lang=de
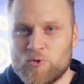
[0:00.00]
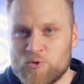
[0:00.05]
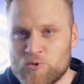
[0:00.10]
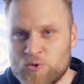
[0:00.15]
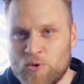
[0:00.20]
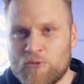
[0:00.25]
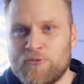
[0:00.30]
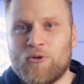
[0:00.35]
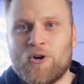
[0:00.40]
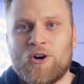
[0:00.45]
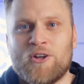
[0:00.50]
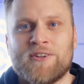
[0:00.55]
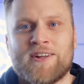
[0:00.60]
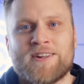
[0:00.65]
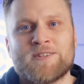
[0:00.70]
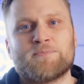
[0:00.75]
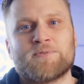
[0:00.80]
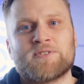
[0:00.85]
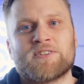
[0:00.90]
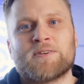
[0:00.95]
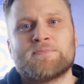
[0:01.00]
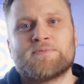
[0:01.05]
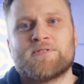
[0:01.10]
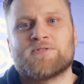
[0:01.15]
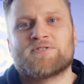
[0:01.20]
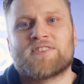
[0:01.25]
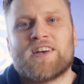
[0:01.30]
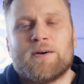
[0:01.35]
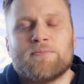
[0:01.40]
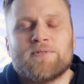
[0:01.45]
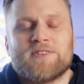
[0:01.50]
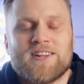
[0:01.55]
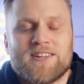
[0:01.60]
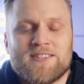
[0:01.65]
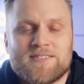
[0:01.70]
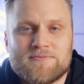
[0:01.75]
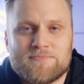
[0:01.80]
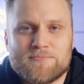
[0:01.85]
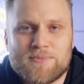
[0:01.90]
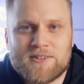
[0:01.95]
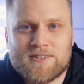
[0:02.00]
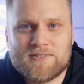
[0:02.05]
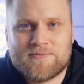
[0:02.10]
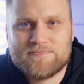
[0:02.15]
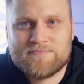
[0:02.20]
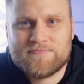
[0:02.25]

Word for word: sofort als Betriebsausgabe geltend machen.